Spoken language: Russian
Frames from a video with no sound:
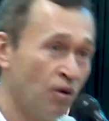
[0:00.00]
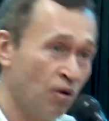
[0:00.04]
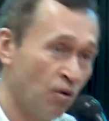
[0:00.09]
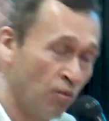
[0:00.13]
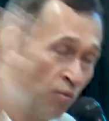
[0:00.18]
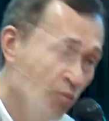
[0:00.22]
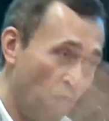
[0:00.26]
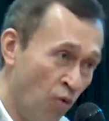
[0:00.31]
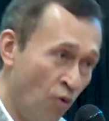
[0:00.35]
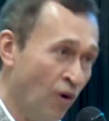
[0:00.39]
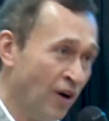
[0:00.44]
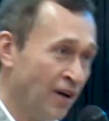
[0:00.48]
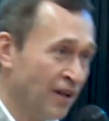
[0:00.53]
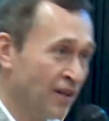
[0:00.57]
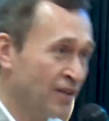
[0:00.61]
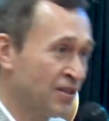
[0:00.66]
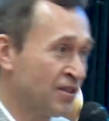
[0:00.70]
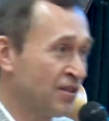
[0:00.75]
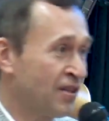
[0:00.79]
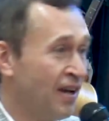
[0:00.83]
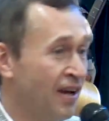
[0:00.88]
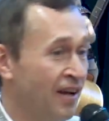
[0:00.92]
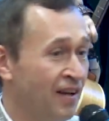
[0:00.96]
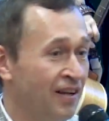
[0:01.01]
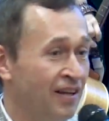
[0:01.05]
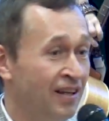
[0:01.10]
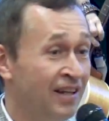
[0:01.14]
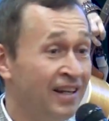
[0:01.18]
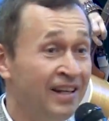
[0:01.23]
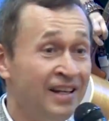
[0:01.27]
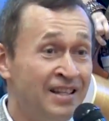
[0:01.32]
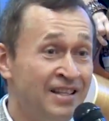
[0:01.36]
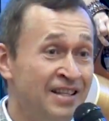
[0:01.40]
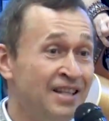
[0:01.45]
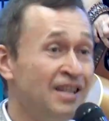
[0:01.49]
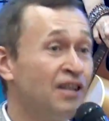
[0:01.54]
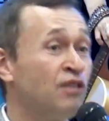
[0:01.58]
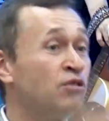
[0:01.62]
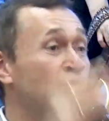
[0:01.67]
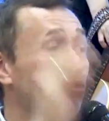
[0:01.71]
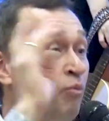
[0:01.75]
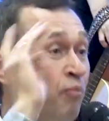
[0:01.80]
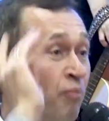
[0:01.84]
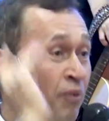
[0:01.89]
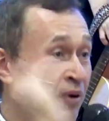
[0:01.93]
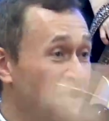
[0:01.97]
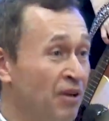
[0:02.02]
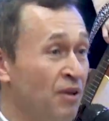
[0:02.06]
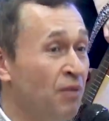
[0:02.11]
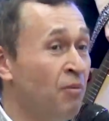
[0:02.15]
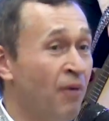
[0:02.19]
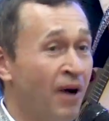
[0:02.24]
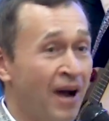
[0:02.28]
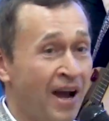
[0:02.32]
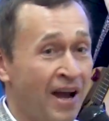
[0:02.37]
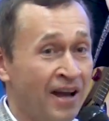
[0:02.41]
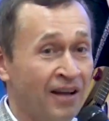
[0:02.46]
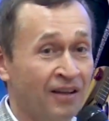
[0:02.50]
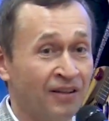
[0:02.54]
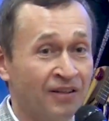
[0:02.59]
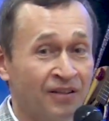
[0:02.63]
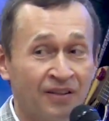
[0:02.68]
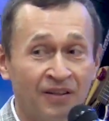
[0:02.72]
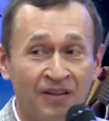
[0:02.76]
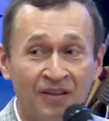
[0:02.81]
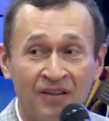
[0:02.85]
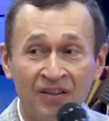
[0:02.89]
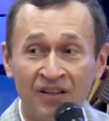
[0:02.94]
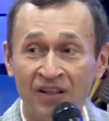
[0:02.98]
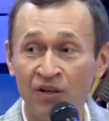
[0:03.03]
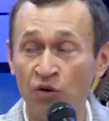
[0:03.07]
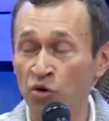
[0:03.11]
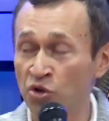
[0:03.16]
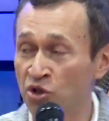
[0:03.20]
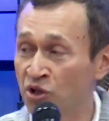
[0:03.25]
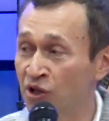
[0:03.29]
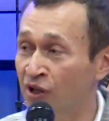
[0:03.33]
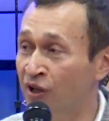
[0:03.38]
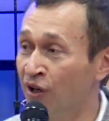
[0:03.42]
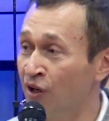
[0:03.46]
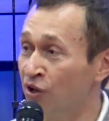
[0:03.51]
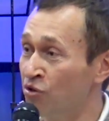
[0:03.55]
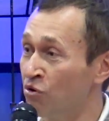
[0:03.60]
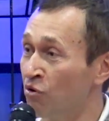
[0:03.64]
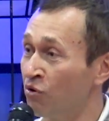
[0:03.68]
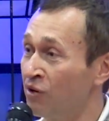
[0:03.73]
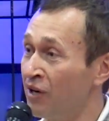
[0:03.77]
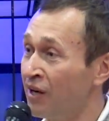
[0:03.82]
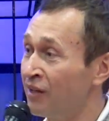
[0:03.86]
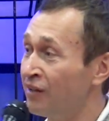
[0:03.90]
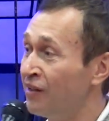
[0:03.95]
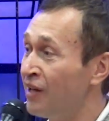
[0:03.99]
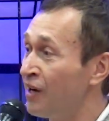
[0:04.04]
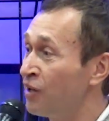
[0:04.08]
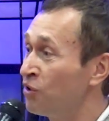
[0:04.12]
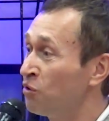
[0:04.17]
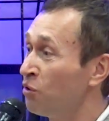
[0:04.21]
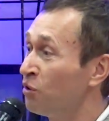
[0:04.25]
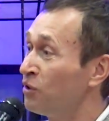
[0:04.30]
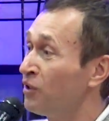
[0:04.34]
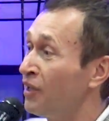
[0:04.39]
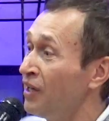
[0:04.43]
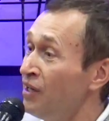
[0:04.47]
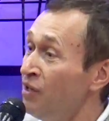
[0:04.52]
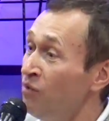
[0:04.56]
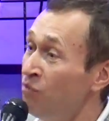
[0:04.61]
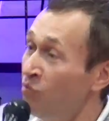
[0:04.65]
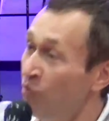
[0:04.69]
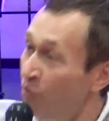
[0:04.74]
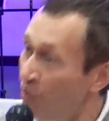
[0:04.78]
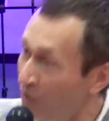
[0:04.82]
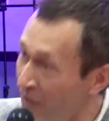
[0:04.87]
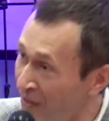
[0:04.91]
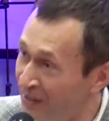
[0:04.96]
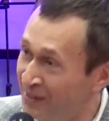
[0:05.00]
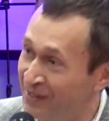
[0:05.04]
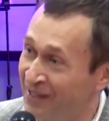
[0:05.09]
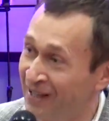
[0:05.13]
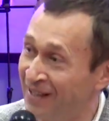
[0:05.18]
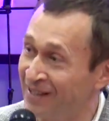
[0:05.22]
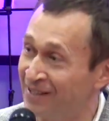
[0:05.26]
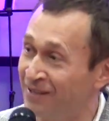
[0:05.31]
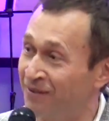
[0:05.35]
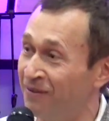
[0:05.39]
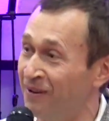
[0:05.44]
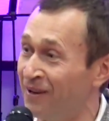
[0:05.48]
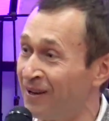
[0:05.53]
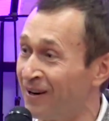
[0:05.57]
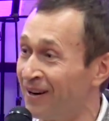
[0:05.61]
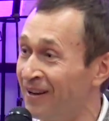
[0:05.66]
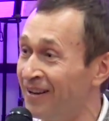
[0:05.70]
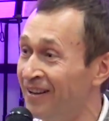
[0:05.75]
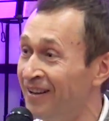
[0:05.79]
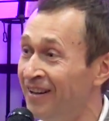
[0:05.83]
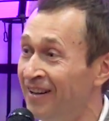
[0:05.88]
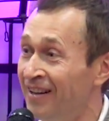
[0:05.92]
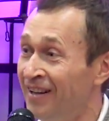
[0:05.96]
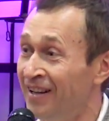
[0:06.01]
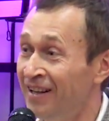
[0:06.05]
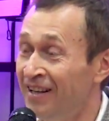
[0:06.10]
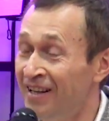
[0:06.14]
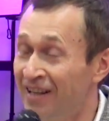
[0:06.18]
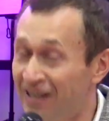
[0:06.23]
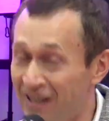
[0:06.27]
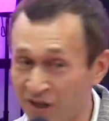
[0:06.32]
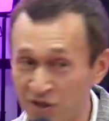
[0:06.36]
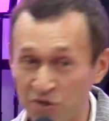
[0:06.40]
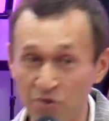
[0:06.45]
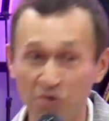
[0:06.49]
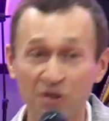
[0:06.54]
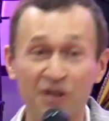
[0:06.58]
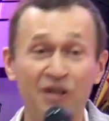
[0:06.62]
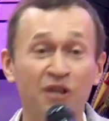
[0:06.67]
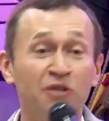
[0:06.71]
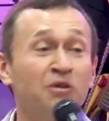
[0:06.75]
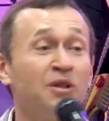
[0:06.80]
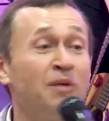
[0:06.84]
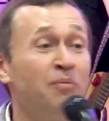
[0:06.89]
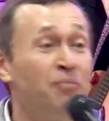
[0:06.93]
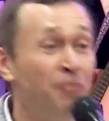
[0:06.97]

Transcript: молится, или тех, кто принимает – и очень хорошо, когда кто-то и молится с верой, и хорошо, когда кто-то